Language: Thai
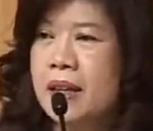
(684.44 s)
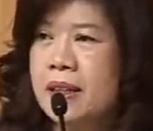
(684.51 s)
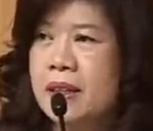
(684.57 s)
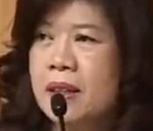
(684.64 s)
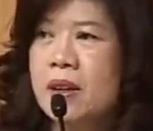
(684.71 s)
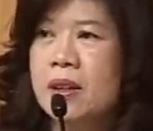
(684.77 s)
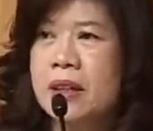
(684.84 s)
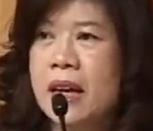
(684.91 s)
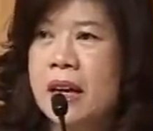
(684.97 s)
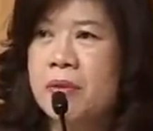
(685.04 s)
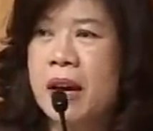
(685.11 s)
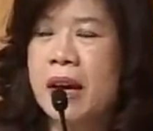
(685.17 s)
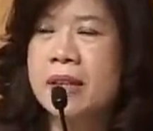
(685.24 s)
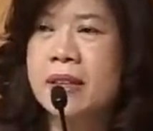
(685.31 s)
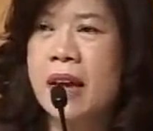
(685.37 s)
คะก็เรียน
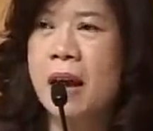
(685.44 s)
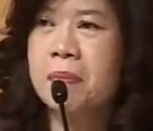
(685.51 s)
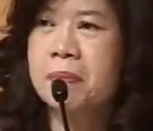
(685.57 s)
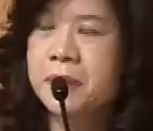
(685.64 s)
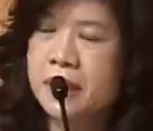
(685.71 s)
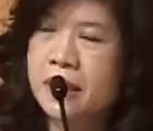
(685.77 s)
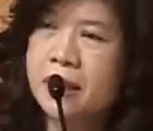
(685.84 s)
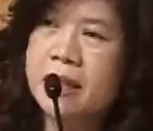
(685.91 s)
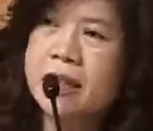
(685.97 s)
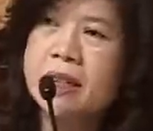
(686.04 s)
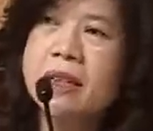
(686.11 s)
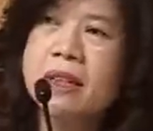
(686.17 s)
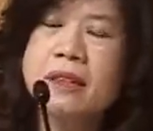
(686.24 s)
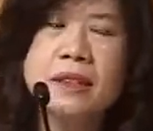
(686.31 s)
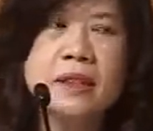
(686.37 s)
ไว้ให้ทราบสิ่งที่
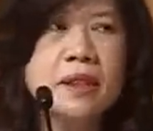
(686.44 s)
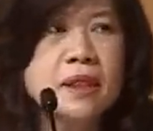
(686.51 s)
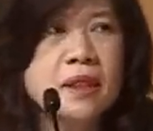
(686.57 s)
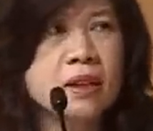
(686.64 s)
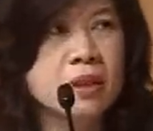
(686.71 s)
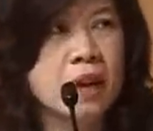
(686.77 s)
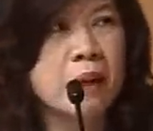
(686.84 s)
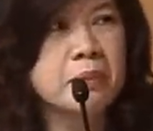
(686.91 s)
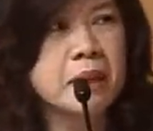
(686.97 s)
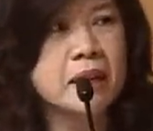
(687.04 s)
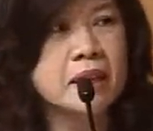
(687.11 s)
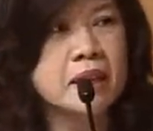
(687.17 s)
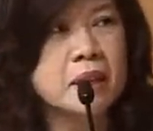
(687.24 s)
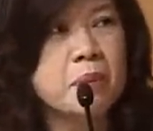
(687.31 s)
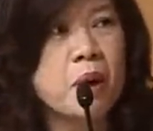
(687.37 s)
เกิดขึ้นเราทำอ
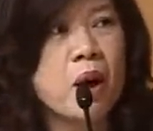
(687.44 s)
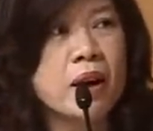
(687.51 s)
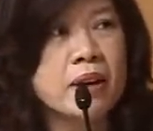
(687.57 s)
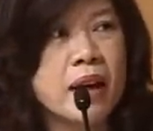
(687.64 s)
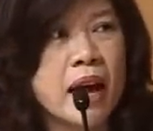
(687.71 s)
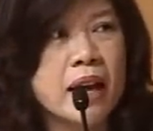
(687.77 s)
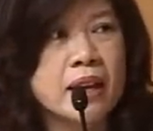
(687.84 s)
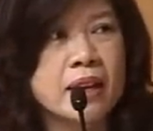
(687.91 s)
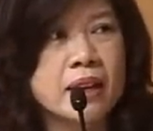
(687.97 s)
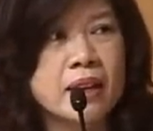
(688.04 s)
ย่างนี้เพราะอะไร